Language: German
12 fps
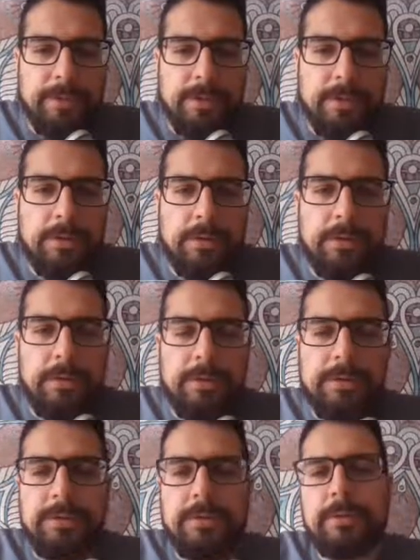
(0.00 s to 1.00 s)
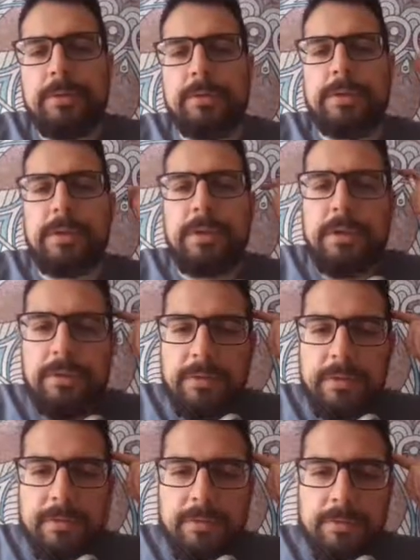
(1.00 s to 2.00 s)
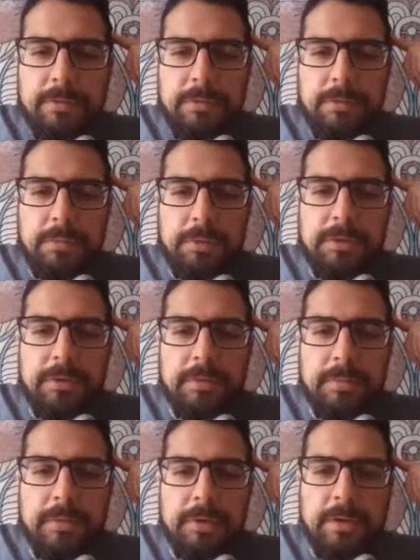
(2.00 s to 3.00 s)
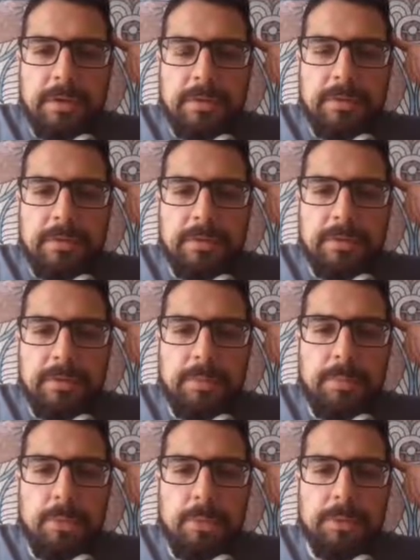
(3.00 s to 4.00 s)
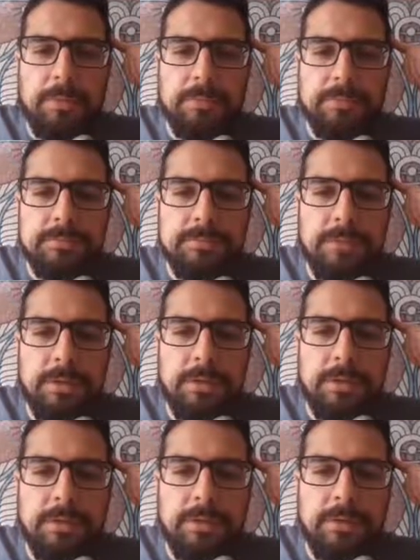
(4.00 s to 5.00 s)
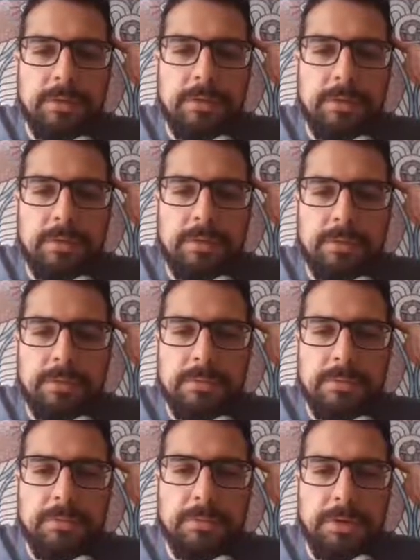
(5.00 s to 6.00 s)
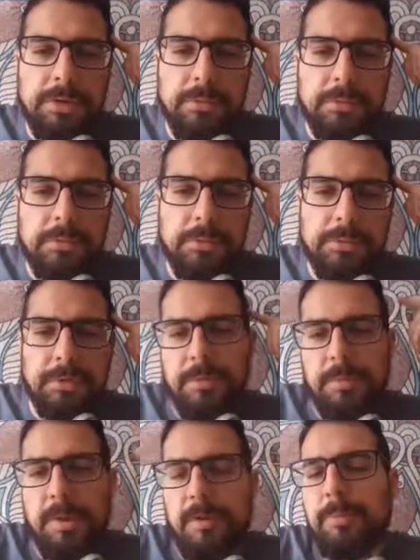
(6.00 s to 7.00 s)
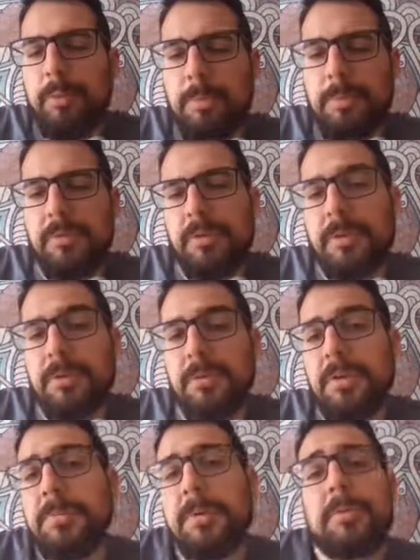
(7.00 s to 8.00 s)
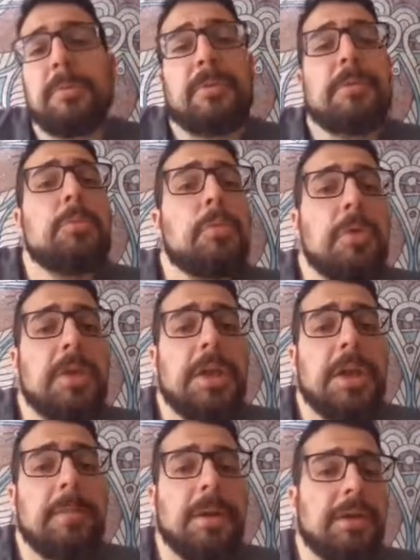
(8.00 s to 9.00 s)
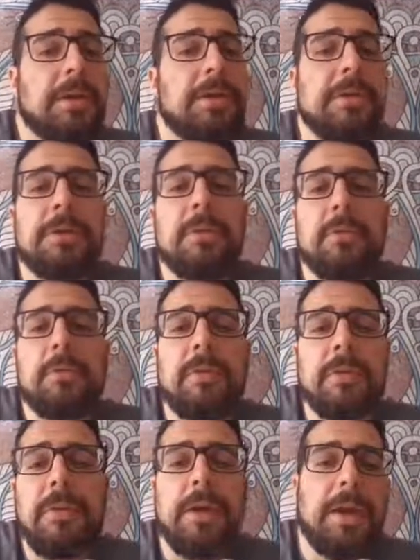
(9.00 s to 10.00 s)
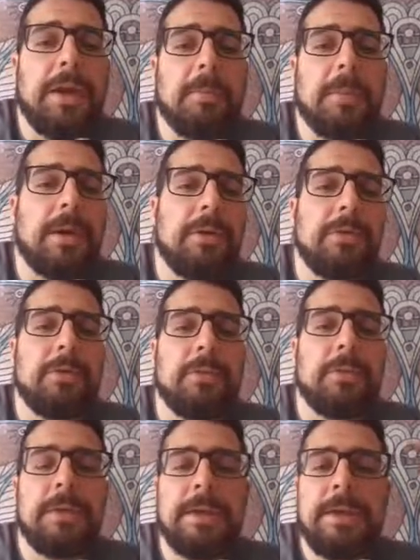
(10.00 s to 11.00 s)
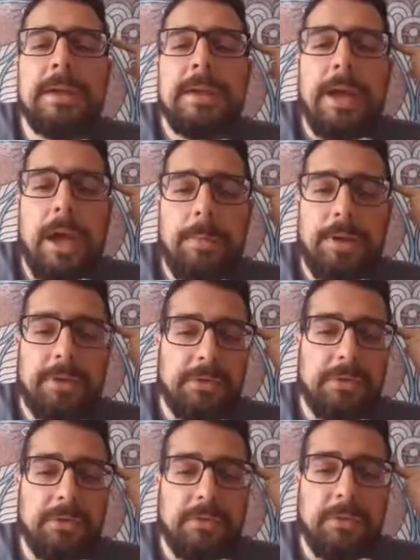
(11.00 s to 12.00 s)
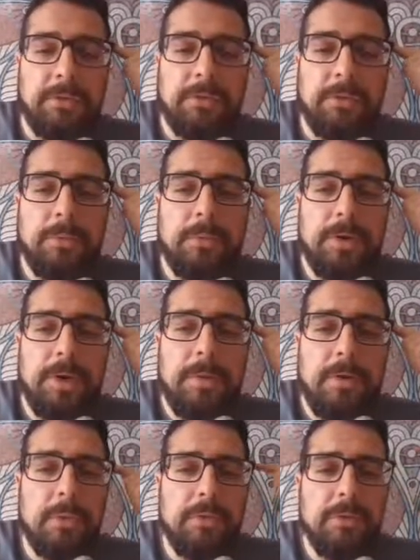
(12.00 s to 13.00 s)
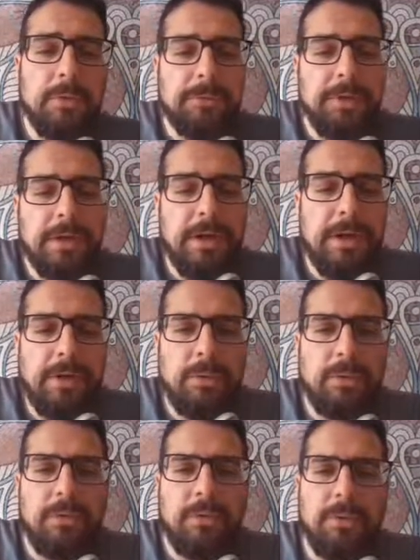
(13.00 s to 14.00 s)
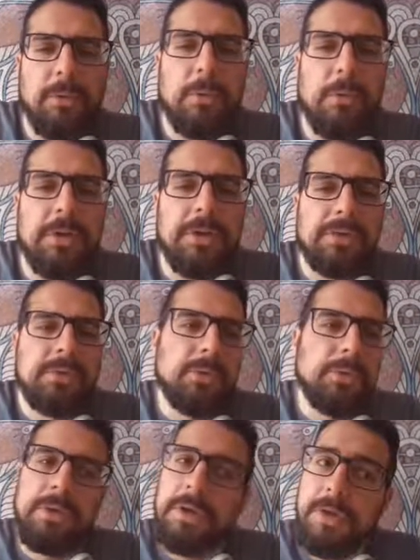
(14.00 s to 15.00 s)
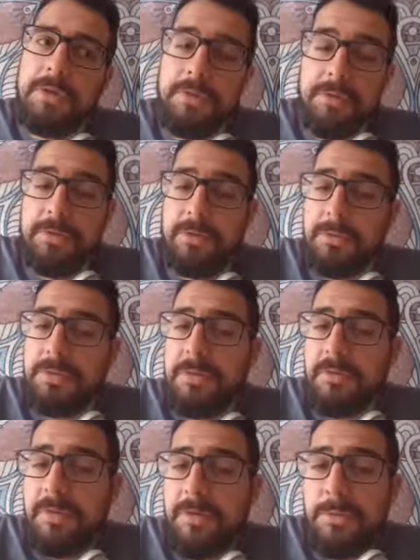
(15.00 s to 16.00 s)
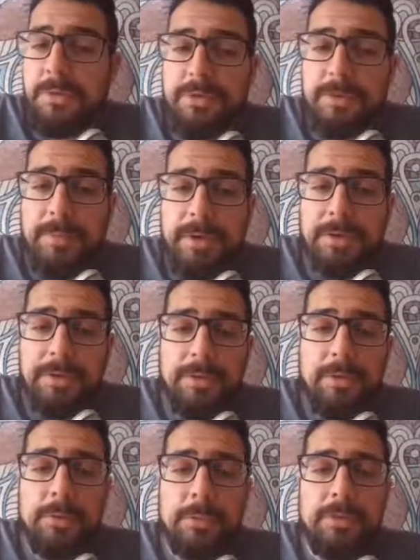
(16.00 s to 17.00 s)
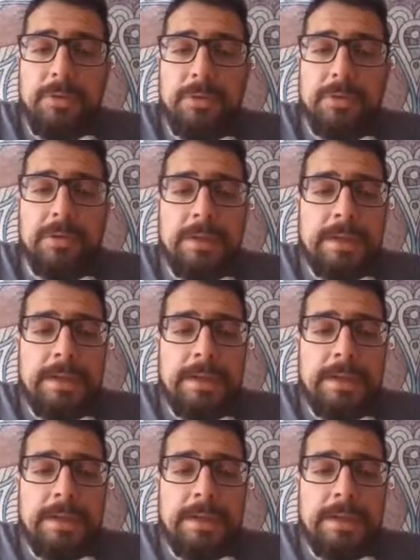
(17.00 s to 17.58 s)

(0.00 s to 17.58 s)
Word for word: Und hier ist jetzt, würde ich jetzt mal sagen, ein Brunnen. Ja, das sieht aus, würde ich, würde ich jetzt mal als Brunnen bezeichnen. Wenn ich mir jetzt ein bisschen Mühe gegeben hätte, hätte ich dann noch so Wasser reingemalt und so. Aber ich finde, das sieht aus wie ein Brunnen. Aber Krust kommt hier rein und es ist ruhig. Generell ist es natürlich hier sehr ruhig. Ich habe keine Hintergrundmusik drin.